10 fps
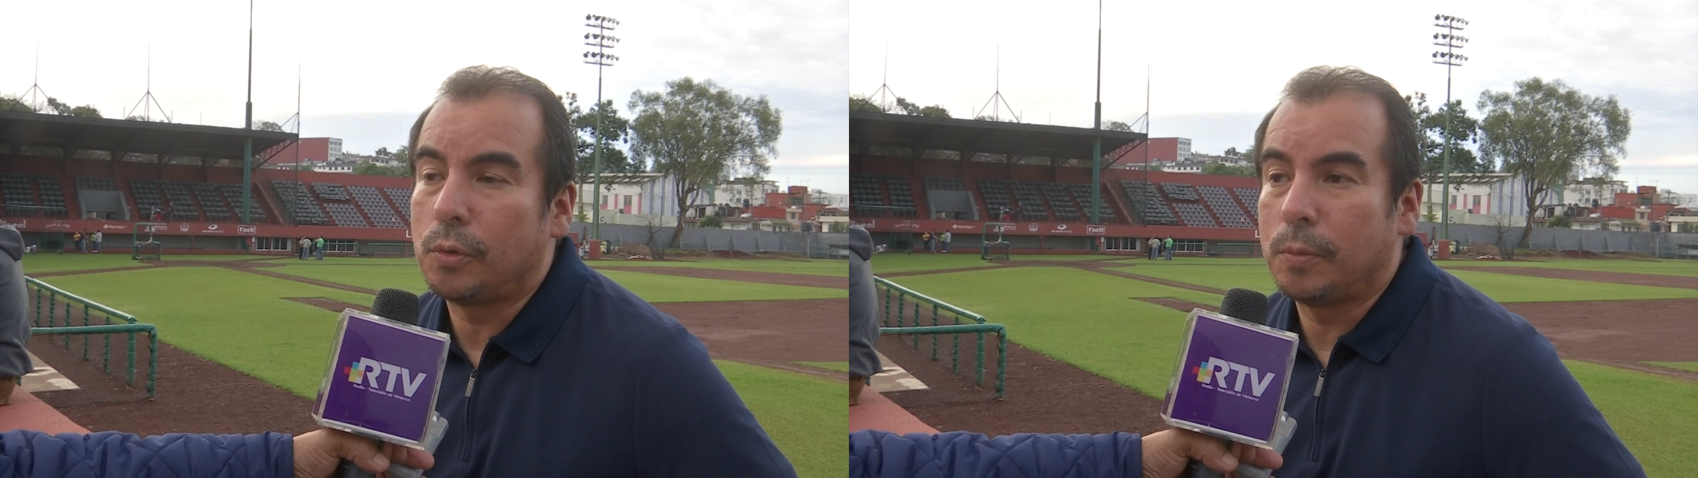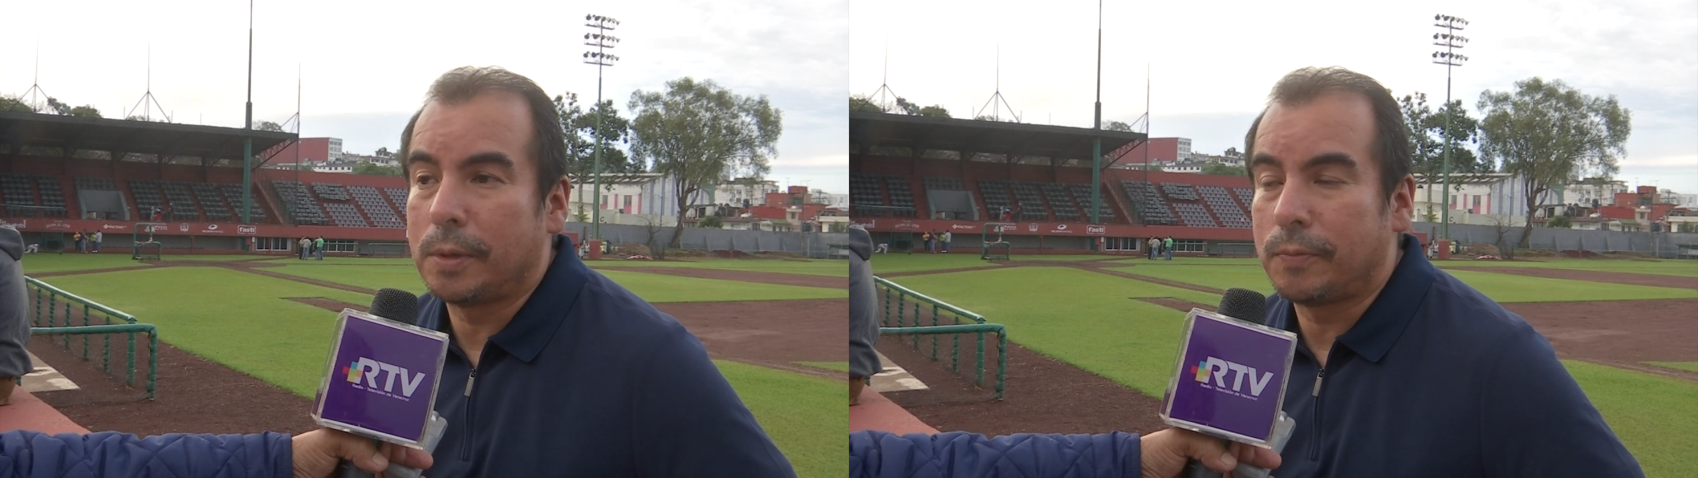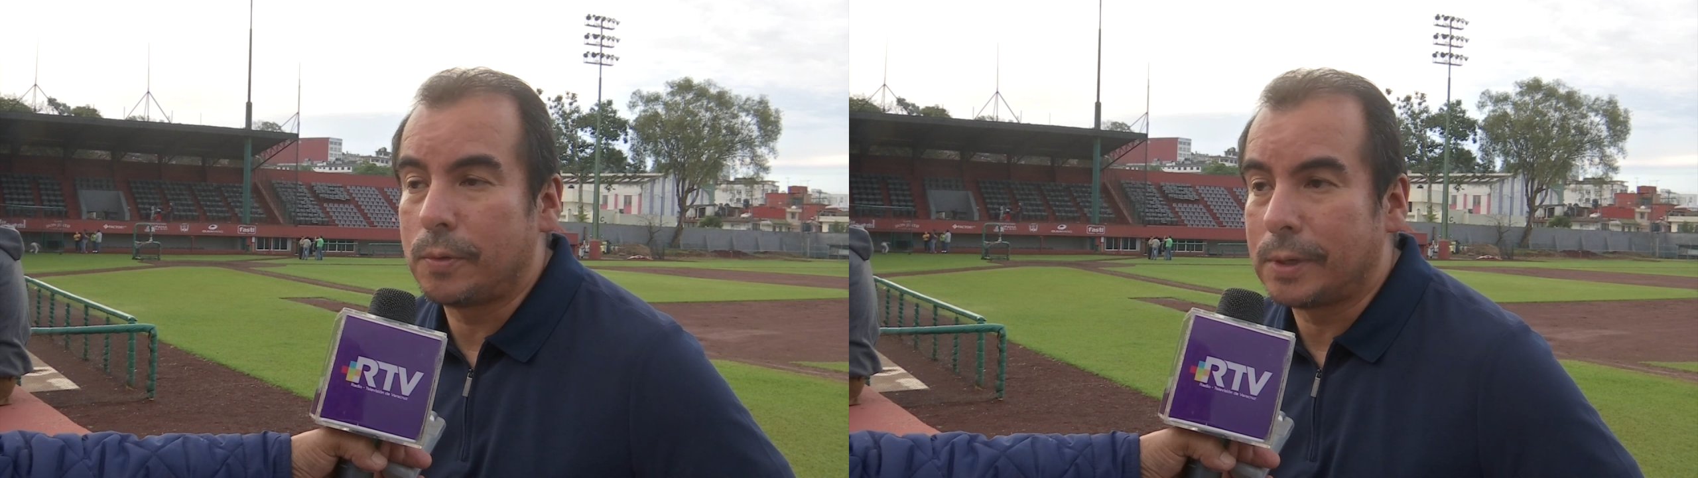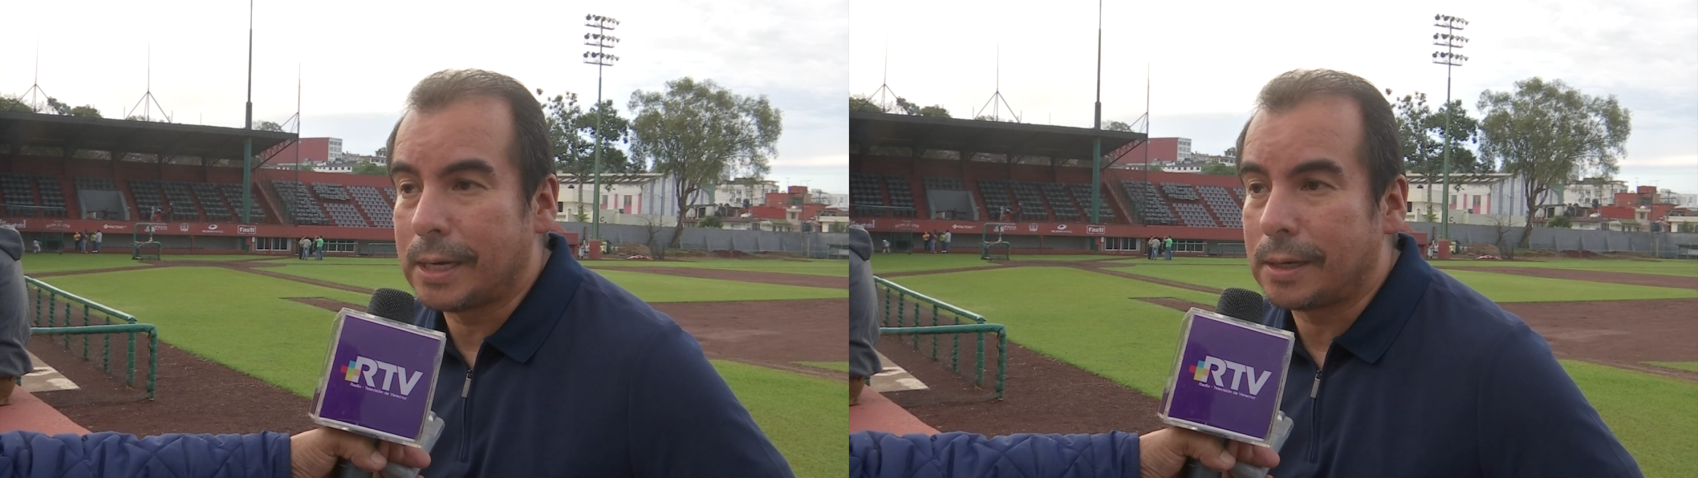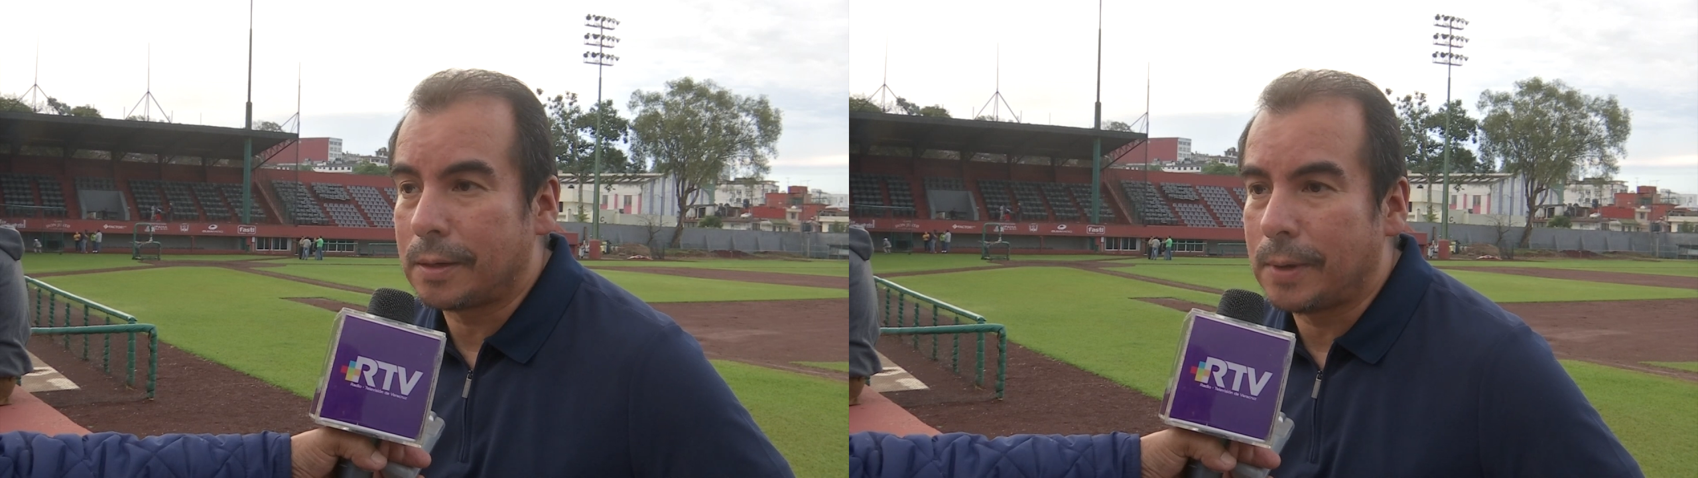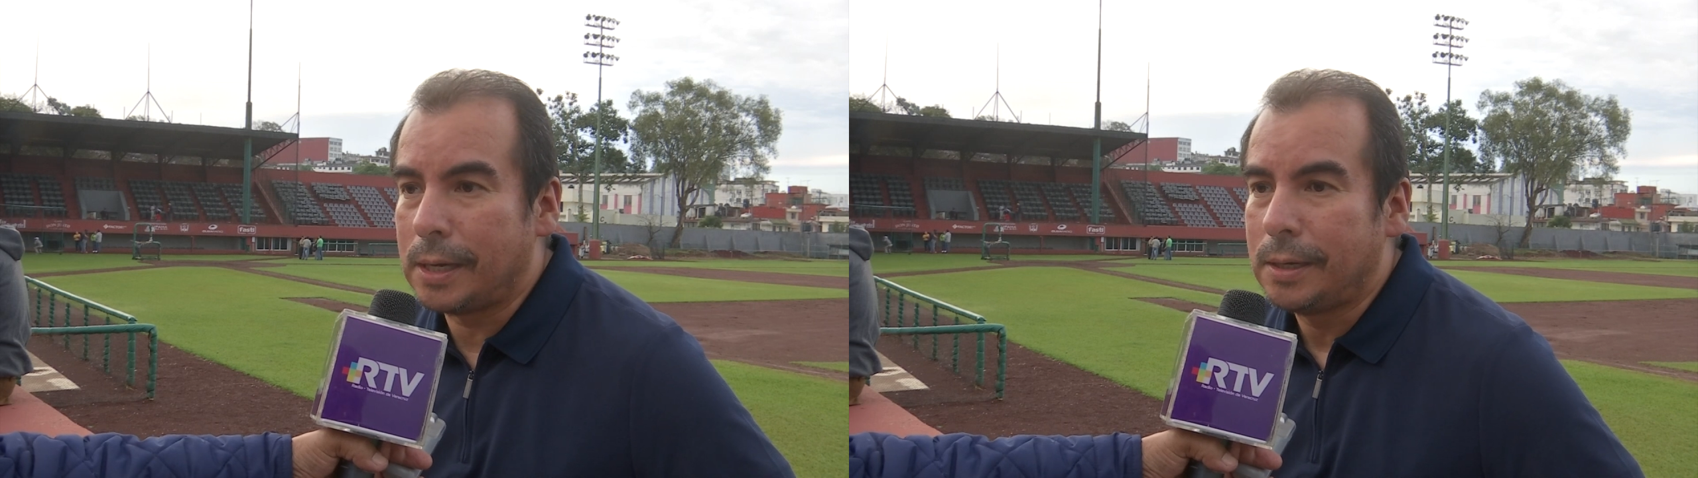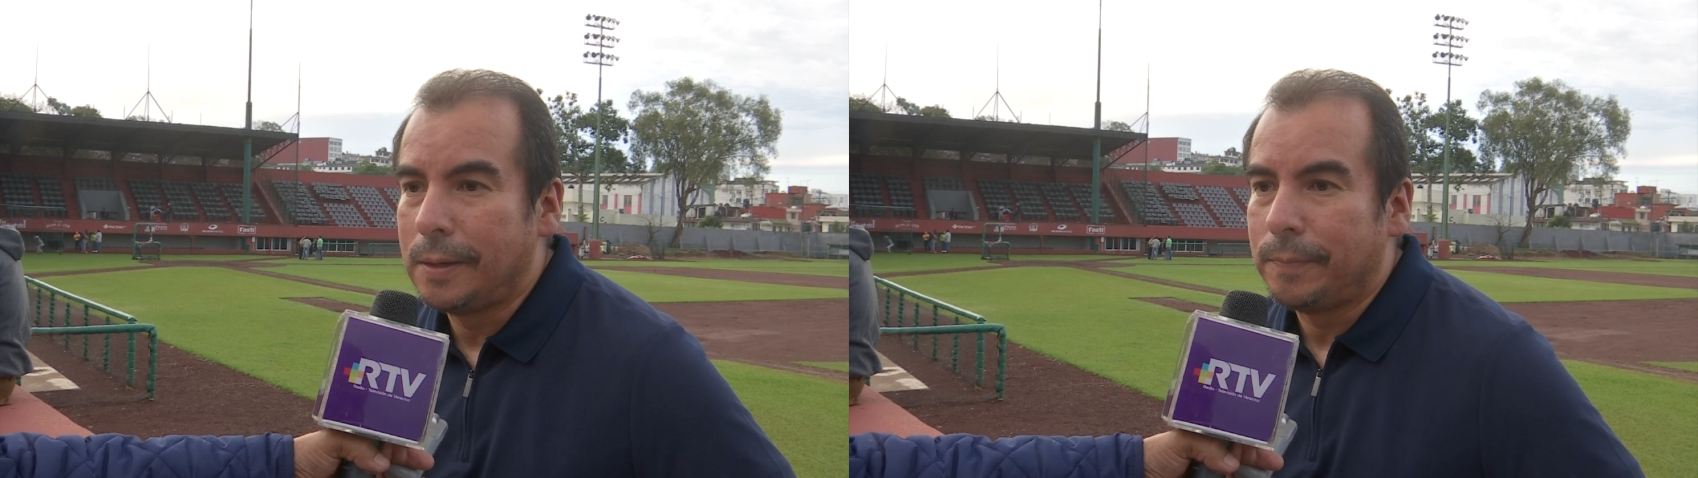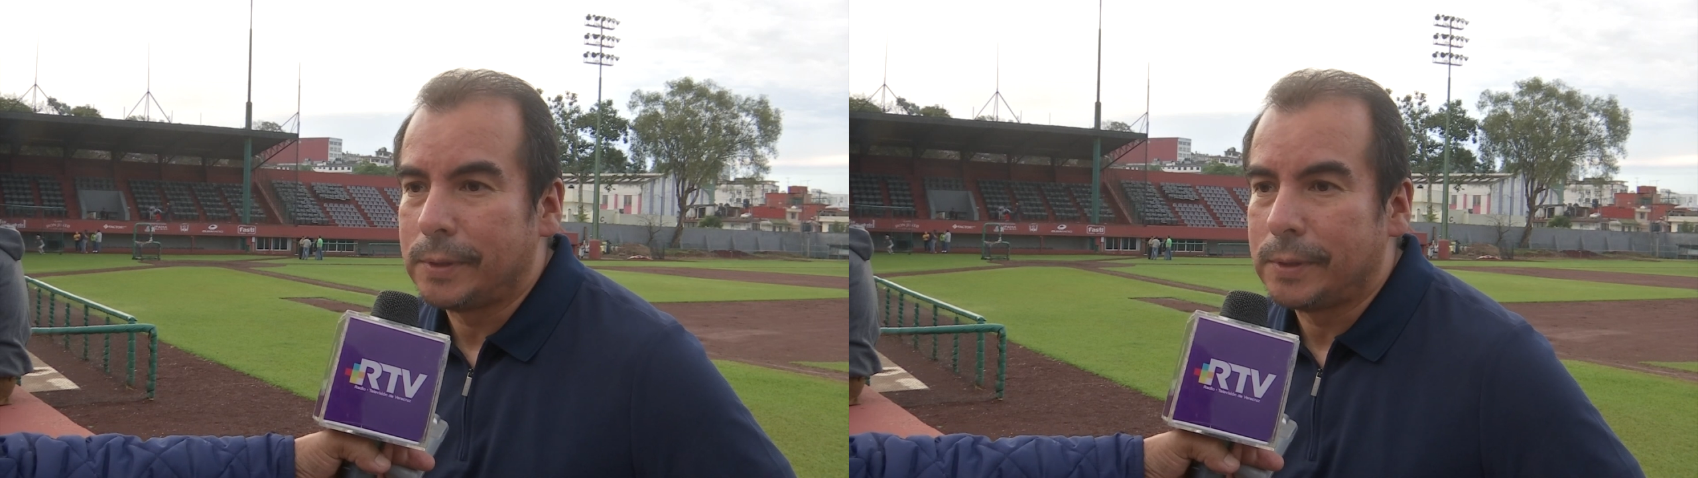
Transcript: Cuba fue un gran rival.